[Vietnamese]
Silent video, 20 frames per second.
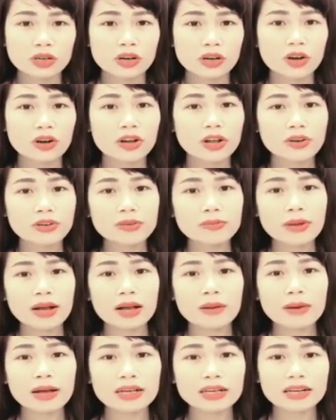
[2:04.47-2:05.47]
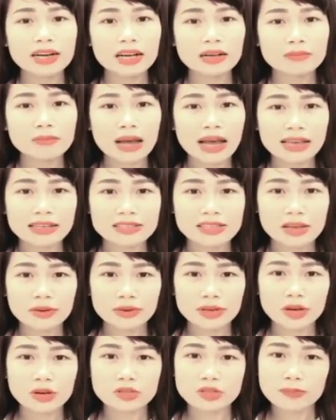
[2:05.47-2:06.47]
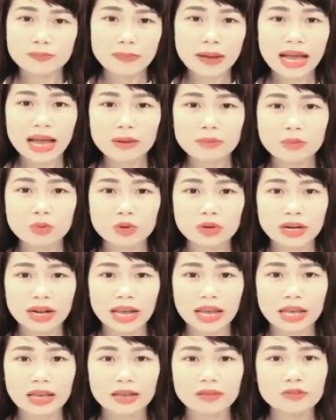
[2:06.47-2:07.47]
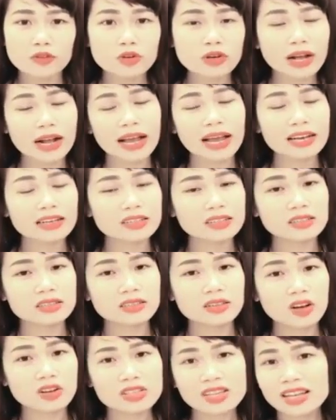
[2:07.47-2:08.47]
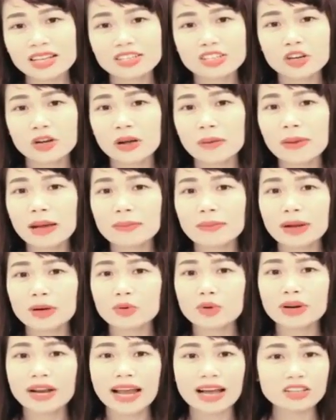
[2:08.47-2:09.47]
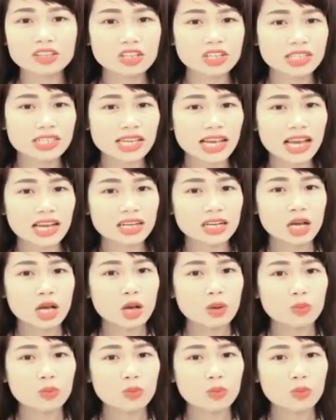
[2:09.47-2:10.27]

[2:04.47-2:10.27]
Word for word: còn nếu như mà các bạn cứ đăng bài theo kiểu spam một ngày ví dụ chẳng hạn như có rất là nhiều các bạn bán quần áo thời trang